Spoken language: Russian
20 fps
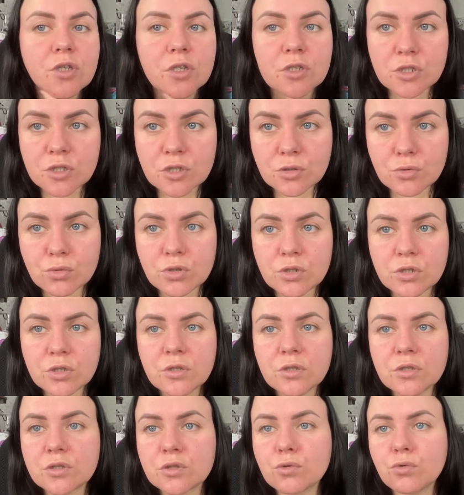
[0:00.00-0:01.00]

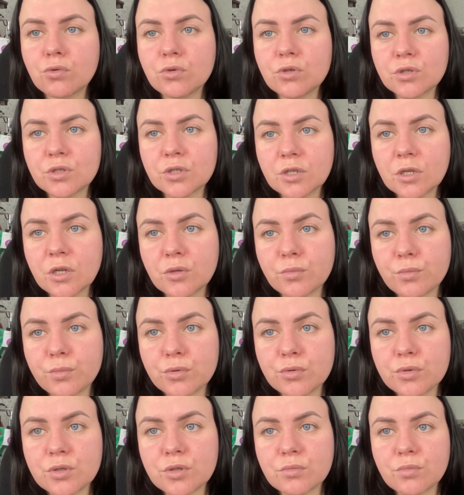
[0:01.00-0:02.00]
отшелушилось, кожа стала
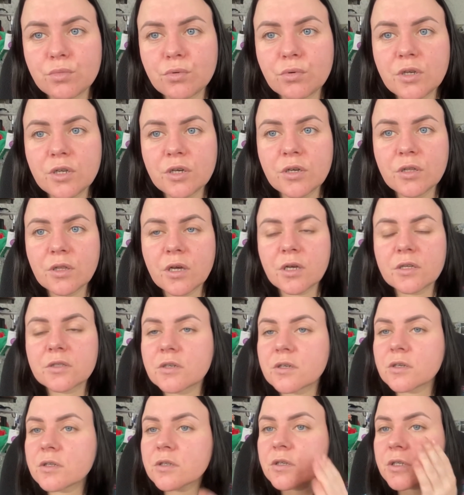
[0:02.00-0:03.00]
просто более
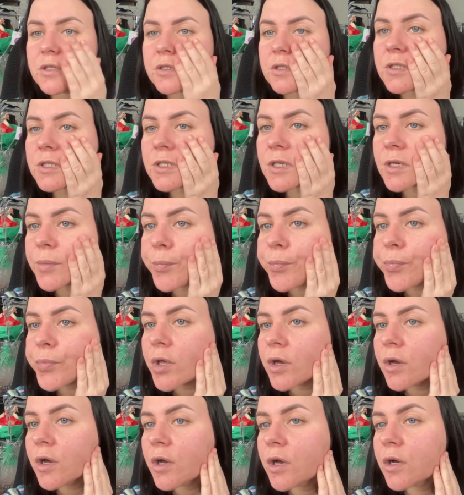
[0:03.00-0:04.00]
гладкой на лице.
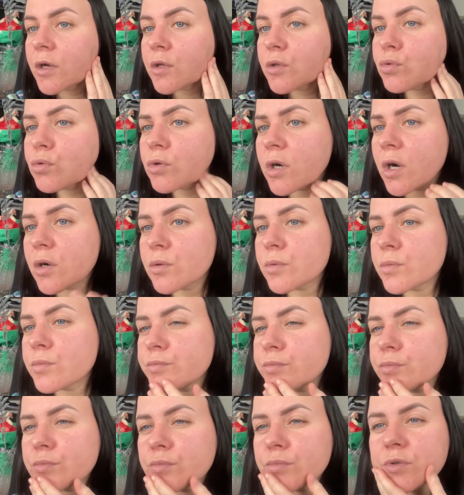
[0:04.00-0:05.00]
Ну, как,
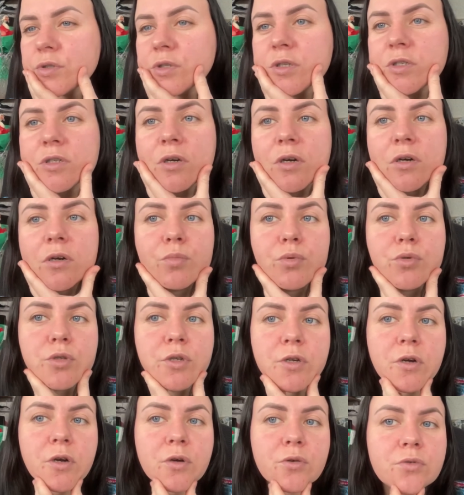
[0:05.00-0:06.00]
знаете, как
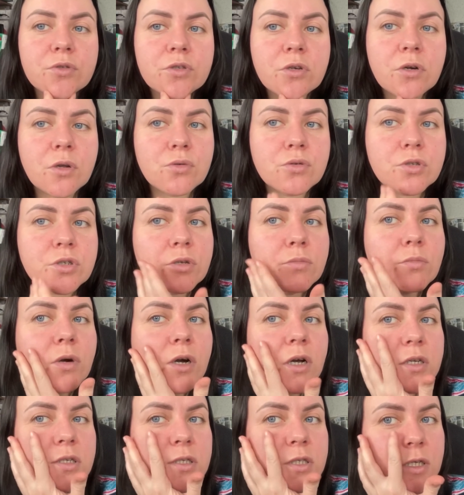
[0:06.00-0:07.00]
после какой-нибудь хорошей
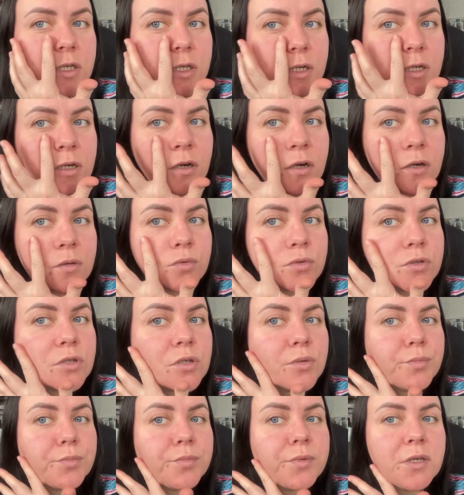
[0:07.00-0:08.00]
маски или как
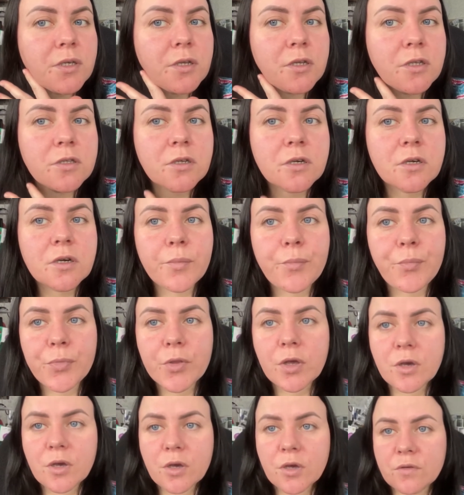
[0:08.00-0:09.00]
после пилинга.
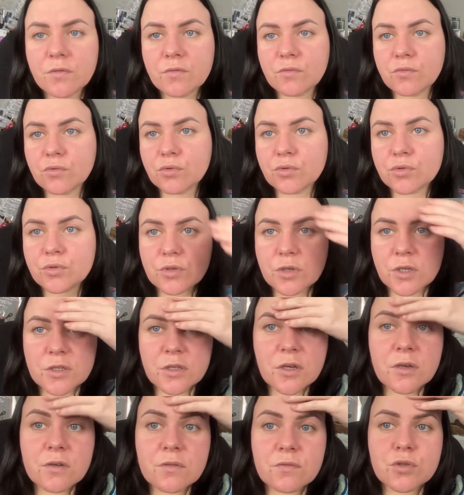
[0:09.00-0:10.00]
Вот,
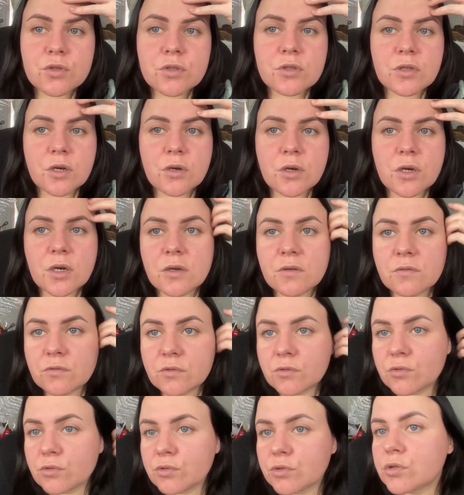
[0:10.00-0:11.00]
она вот такая
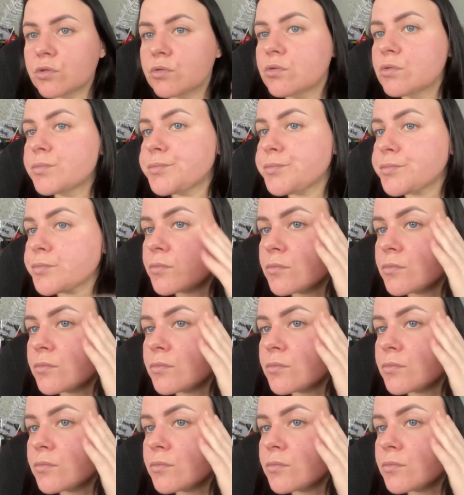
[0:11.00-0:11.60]
вот, то есть ее